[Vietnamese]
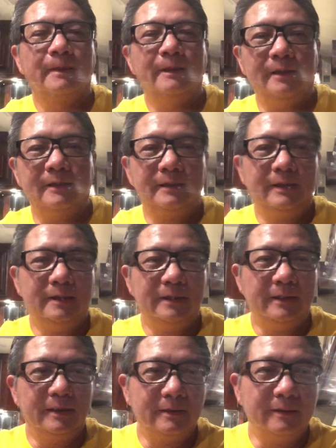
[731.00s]
à, thì
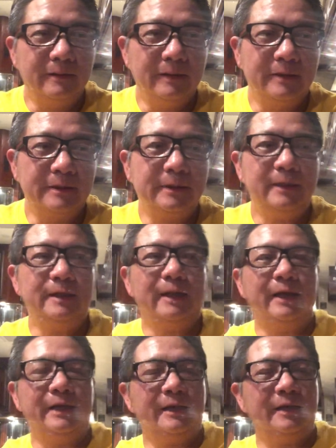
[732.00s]
tội à, khi
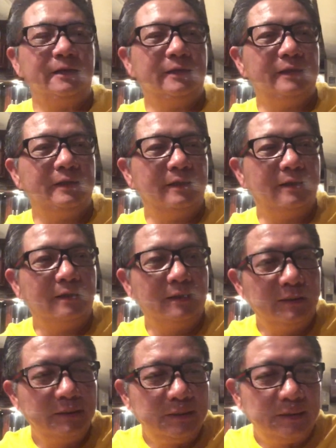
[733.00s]
này á, thì
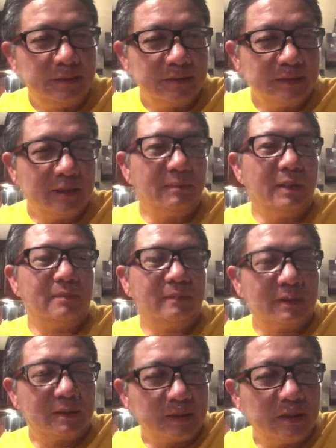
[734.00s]
uh, chắc mấy
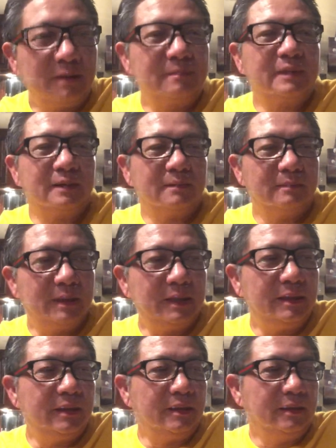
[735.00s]
ông đo ôm chắc
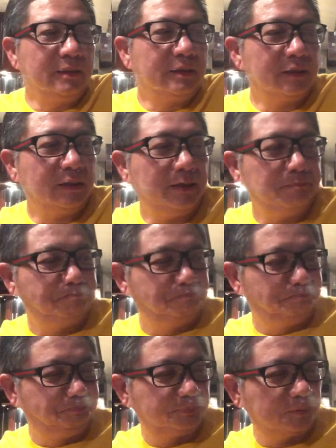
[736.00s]
bị thất nghiệp
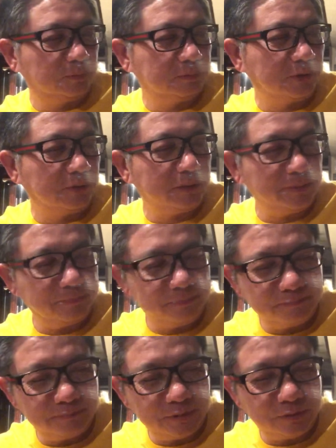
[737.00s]
cũng tội nghiệp
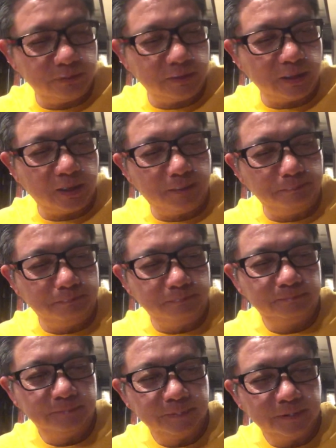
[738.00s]
mấy chú đo ôm,
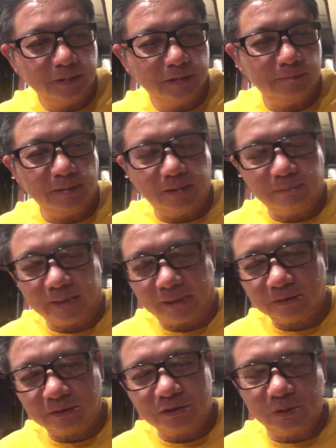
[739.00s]
nhưng mấy ông
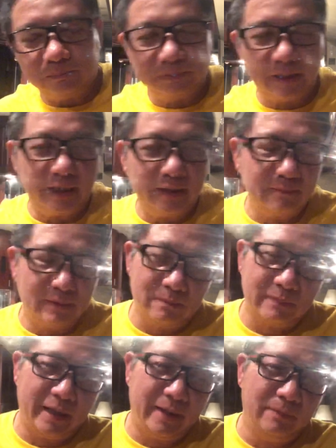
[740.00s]
lãnh con chút tiền mà
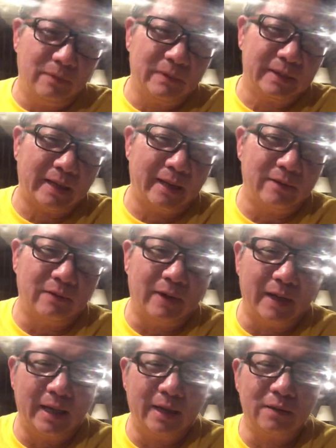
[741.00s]
ông đem một cái tai
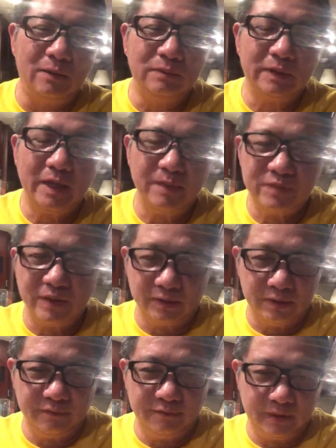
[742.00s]
họa khủng khiếp cho
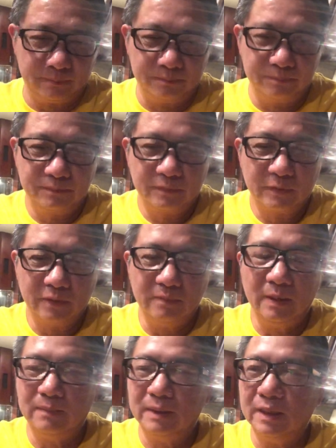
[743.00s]
nước việt cũng
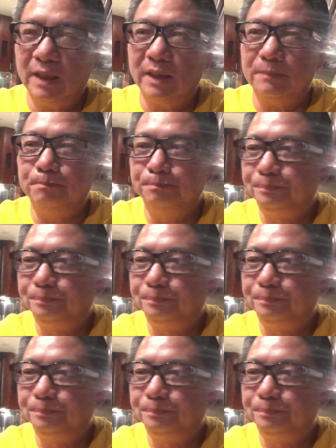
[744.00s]
không có nên